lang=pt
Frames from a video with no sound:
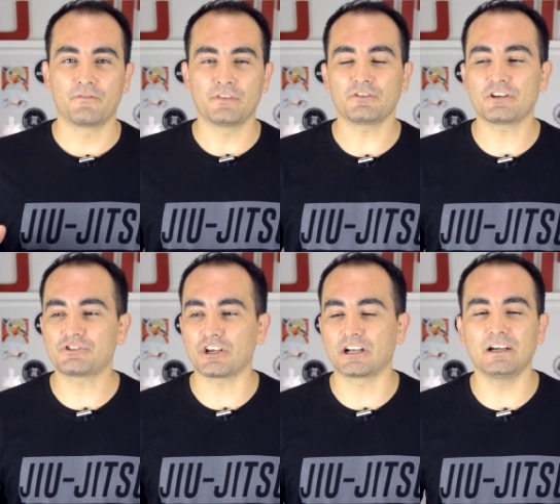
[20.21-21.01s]
Final de ano
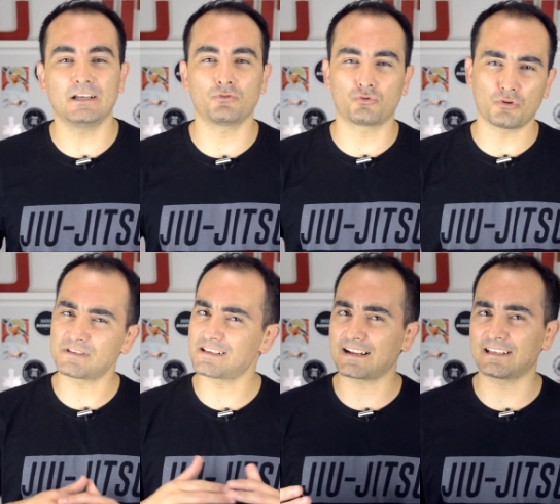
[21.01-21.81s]
chegando, todas
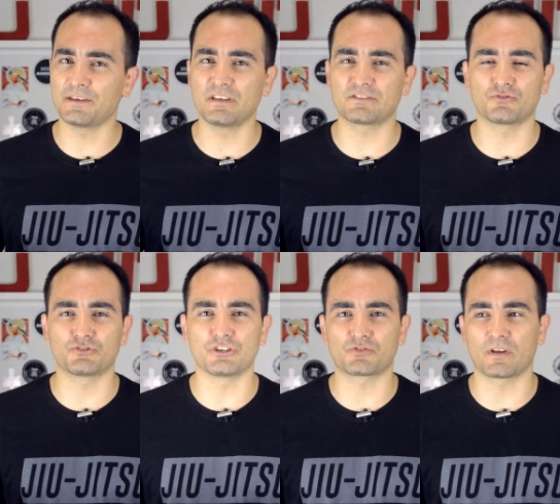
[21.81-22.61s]
as academias de
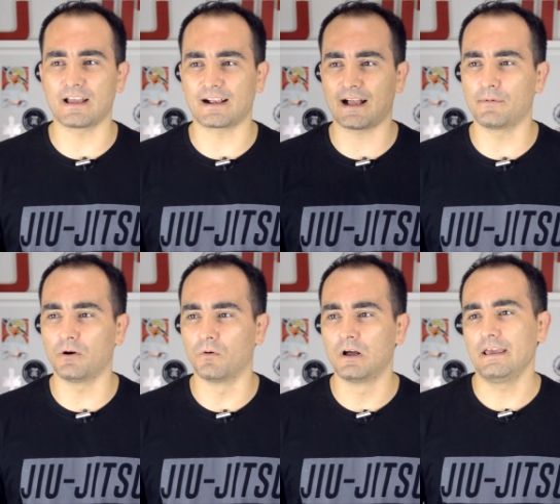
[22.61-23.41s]
jiu-jitsu aí
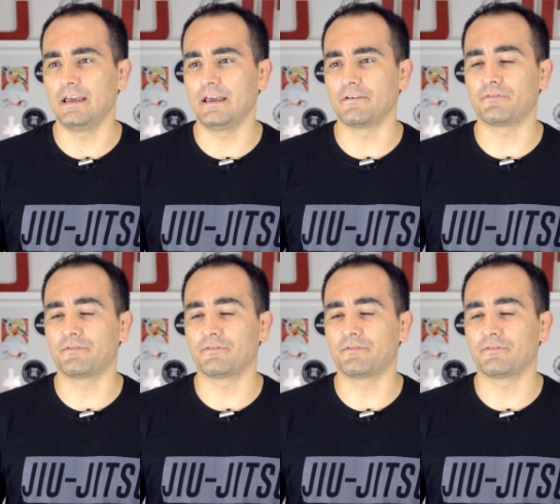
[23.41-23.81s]
acabam é,